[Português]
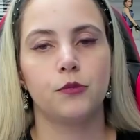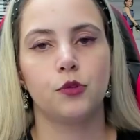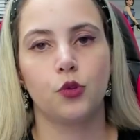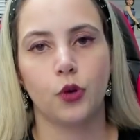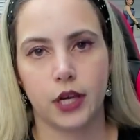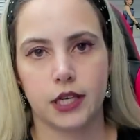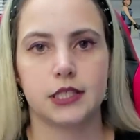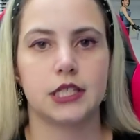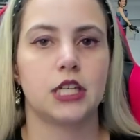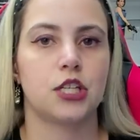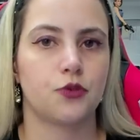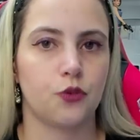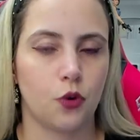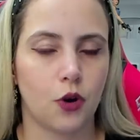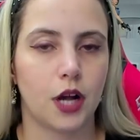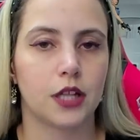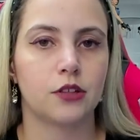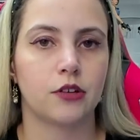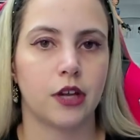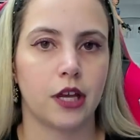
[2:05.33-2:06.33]
do Resident Evil
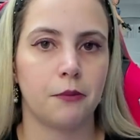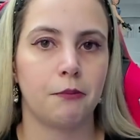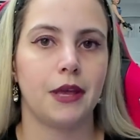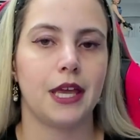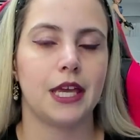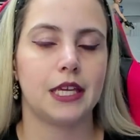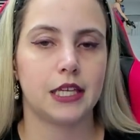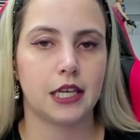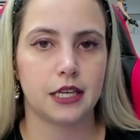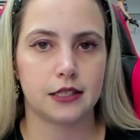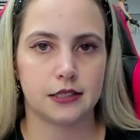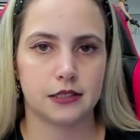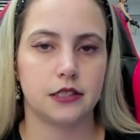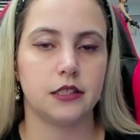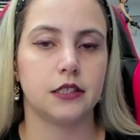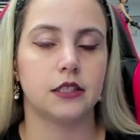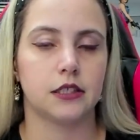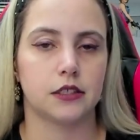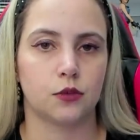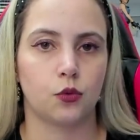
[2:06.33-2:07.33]
4 Remake esse
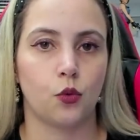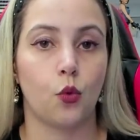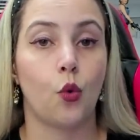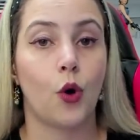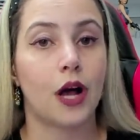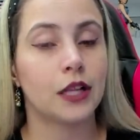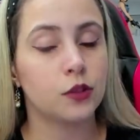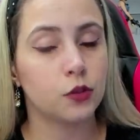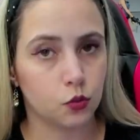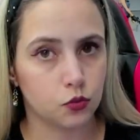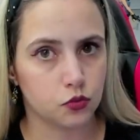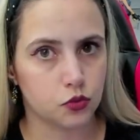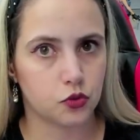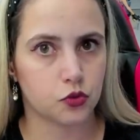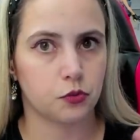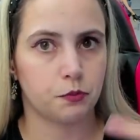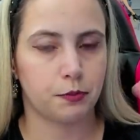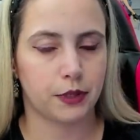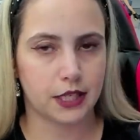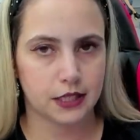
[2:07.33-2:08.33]
ano, o
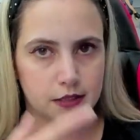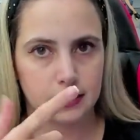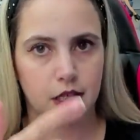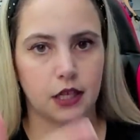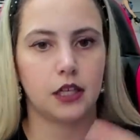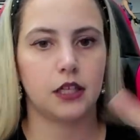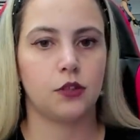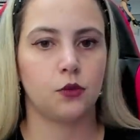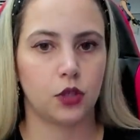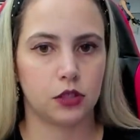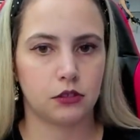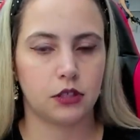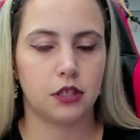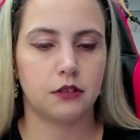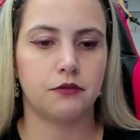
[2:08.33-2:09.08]
anúncio para sair no ano que